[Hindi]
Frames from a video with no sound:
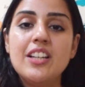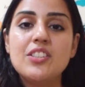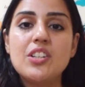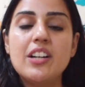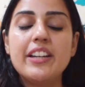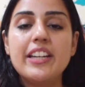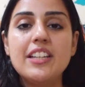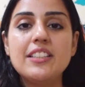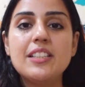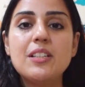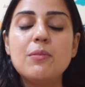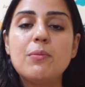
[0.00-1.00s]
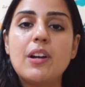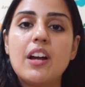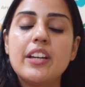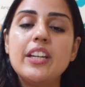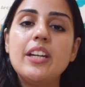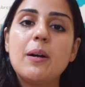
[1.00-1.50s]
जहाँ एक तरफ
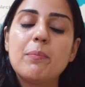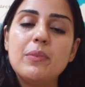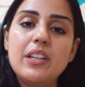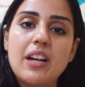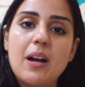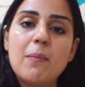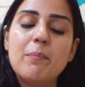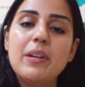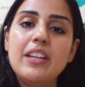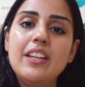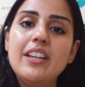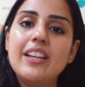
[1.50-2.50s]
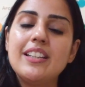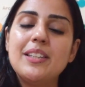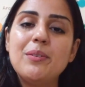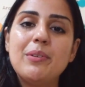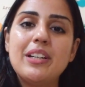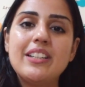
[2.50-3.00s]
रागी अपने आप में ही
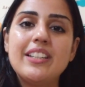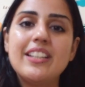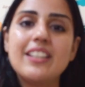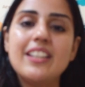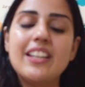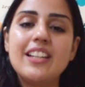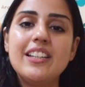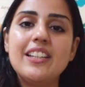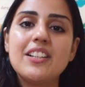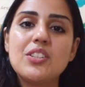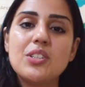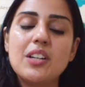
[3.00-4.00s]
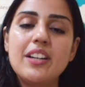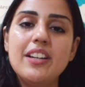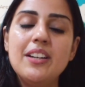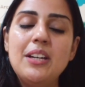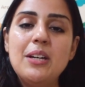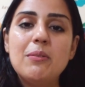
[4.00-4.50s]
हेल्दी वेट गेन के लिए अच्छा है
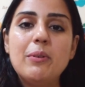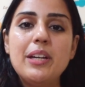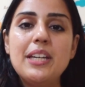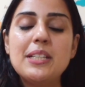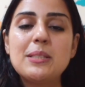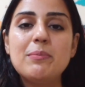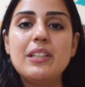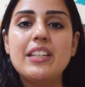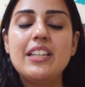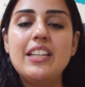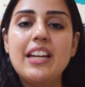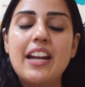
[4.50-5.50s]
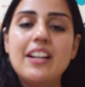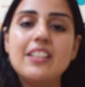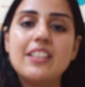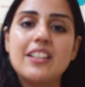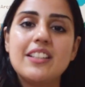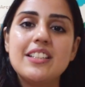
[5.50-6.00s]
वहीं इसमें घी
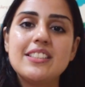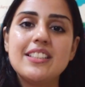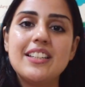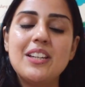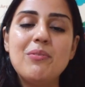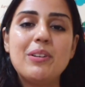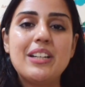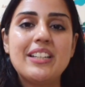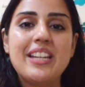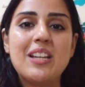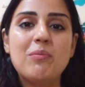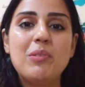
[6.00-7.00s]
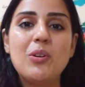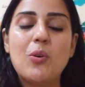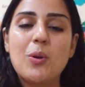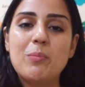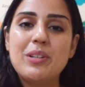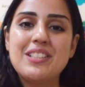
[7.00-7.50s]
ऐड करने से ये वेट गेन में
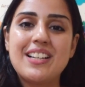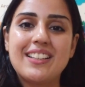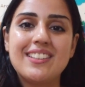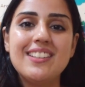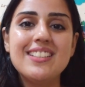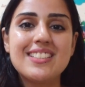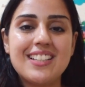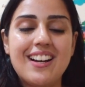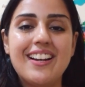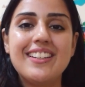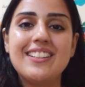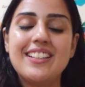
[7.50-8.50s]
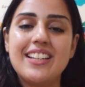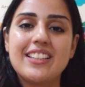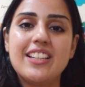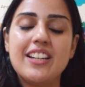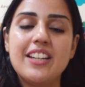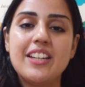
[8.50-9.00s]
और भी ज़्यादा सहायक
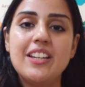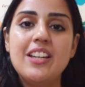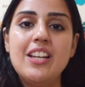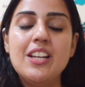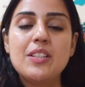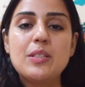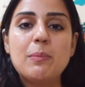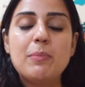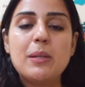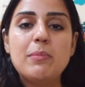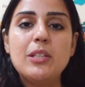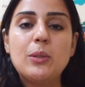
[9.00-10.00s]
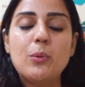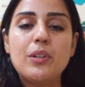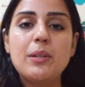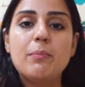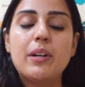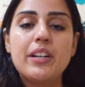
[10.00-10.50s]
रहता है जब बेबी
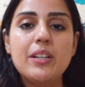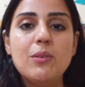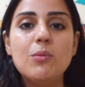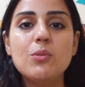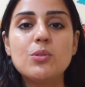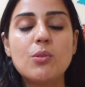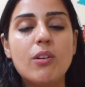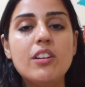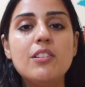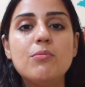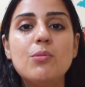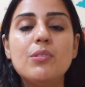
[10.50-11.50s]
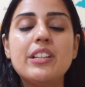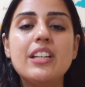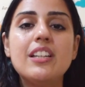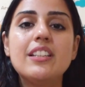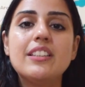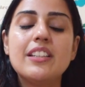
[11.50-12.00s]
थोड़े बड़े हों सॉलिड फूड के
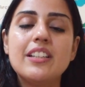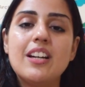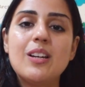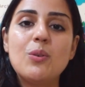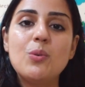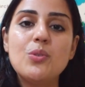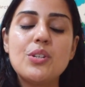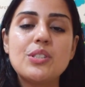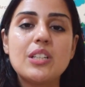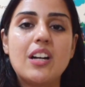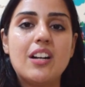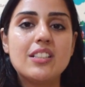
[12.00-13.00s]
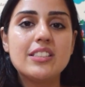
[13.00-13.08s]
लिए तैयार हो जैसे आठ